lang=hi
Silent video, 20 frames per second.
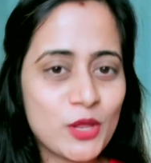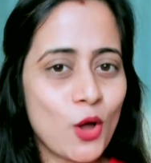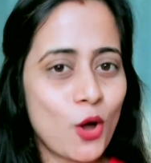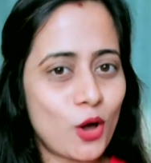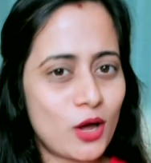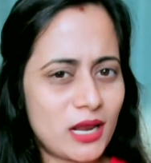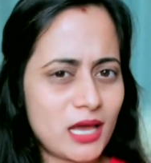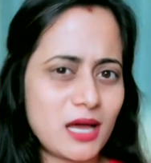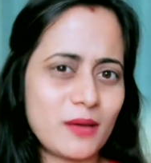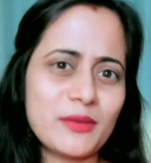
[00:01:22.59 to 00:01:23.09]

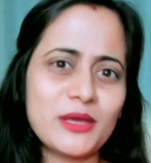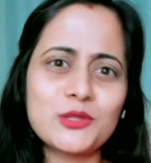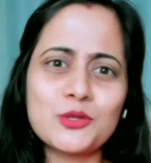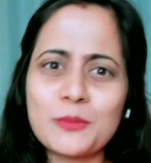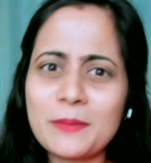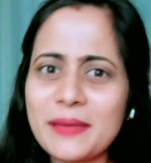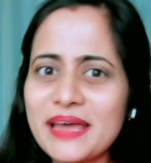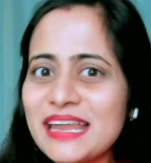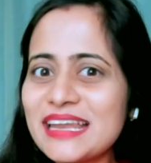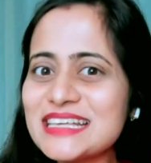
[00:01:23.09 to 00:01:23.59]
और हमें तो
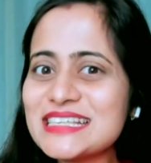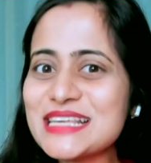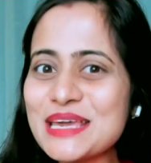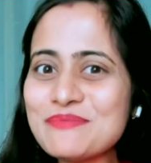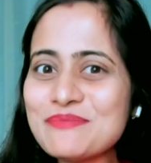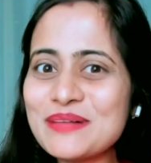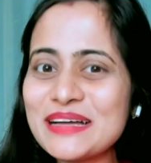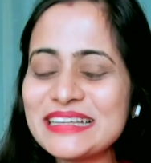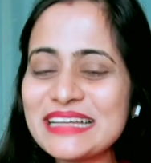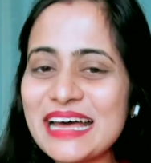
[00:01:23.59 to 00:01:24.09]
पहले से ही
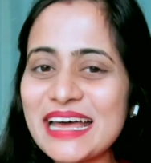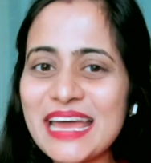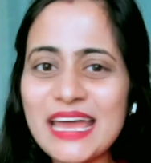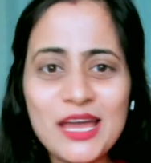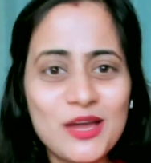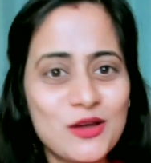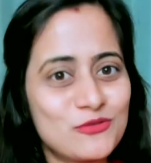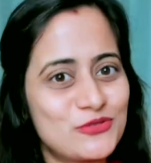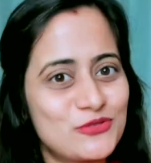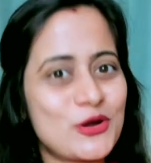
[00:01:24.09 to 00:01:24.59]
पता है
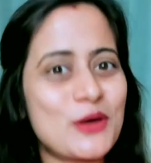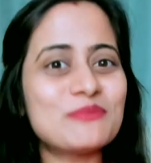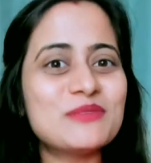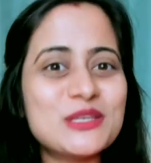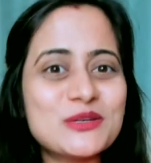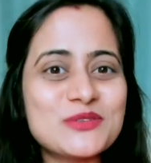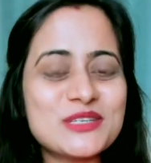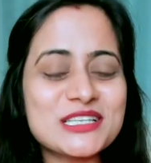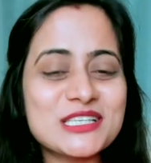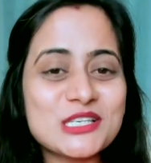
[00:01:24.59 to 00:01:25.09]
फ्रॉम
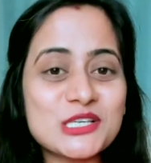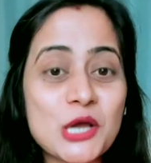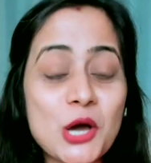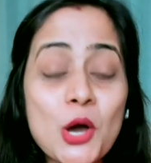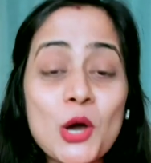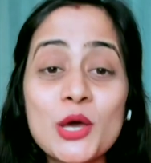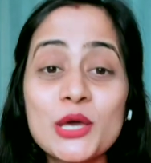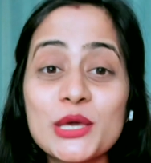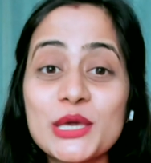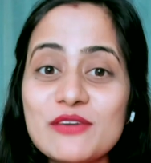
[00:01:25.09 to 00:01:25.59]
न्यूटन लॉ
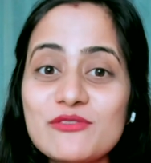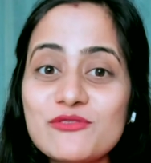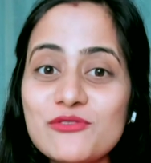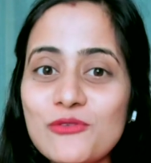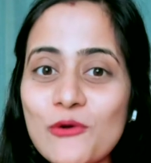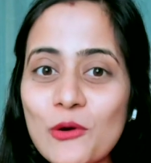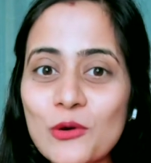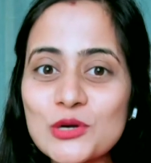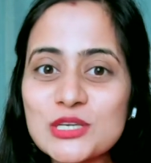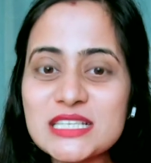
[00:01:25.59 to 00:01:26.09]
कि
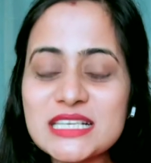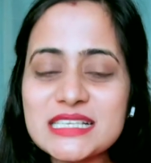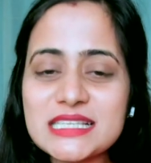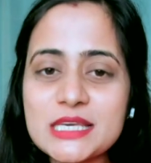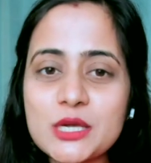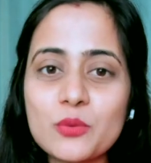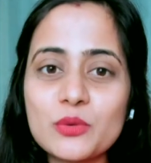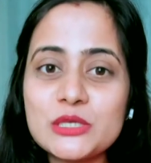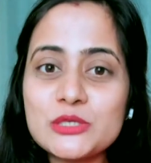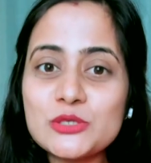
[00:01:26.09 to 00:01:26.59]
फोर्स इज
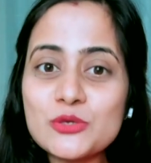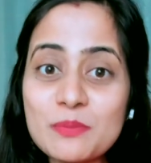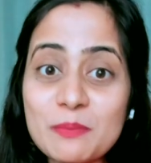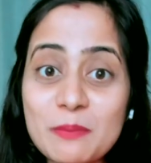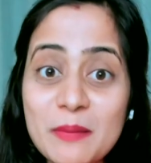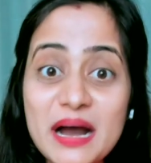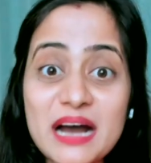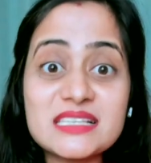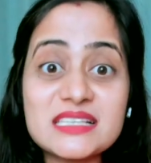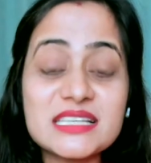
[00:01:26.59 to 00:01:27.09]
इक्वल टू
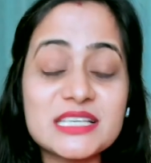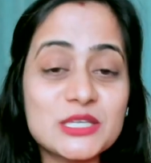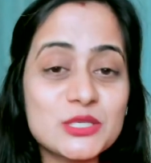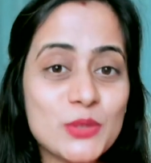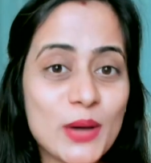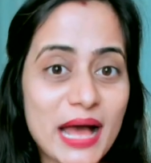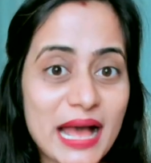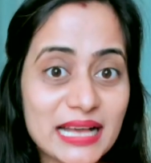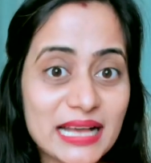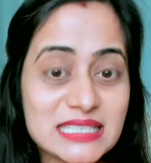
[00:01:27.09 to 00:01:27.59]
मास इंटू
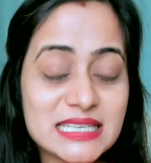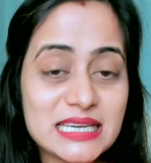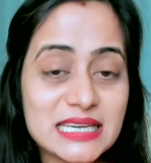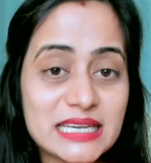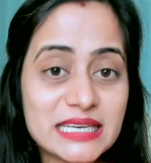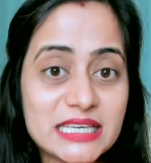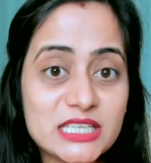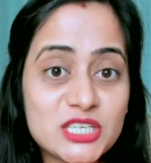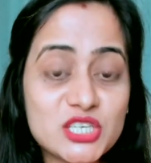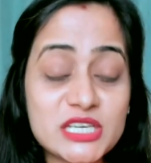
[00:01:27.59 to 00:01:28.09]

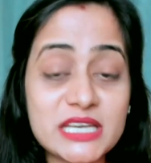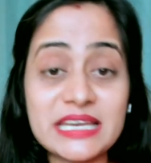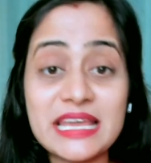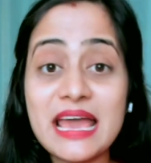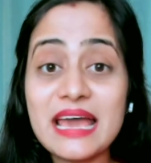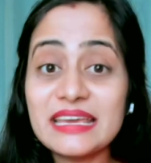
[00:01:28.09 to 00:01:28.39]
एक्सेलरेशन